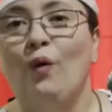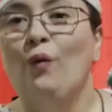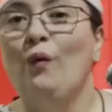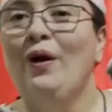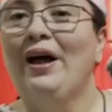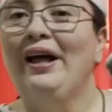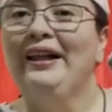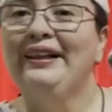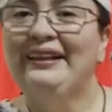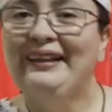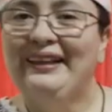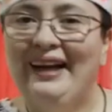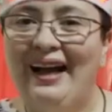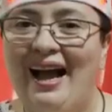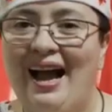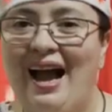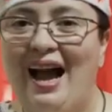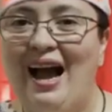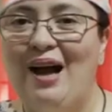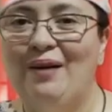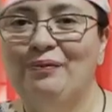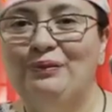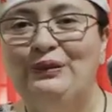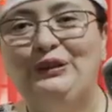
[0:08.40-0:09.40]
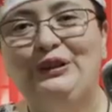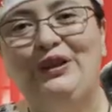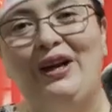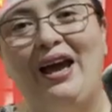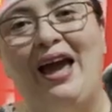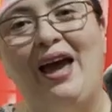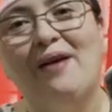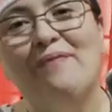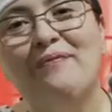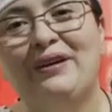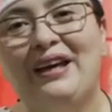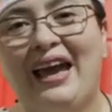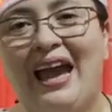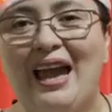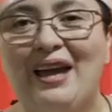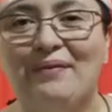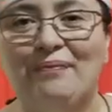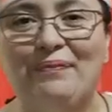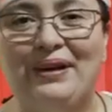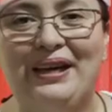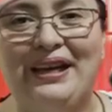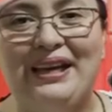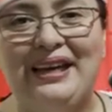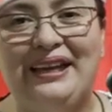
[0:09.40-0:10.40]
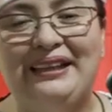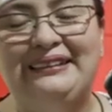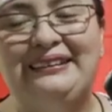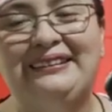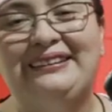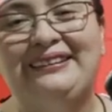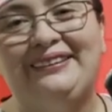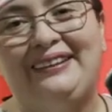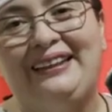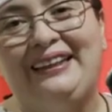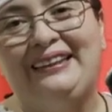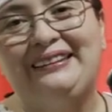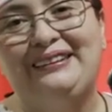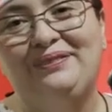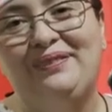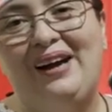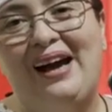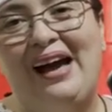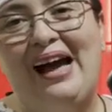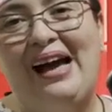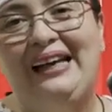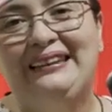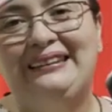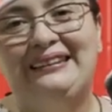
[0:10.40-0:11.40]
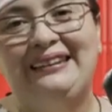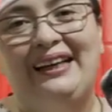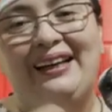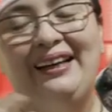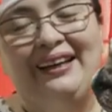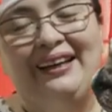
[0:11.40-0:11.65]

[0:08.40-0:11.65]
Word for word: Welcome to MKB's Christmas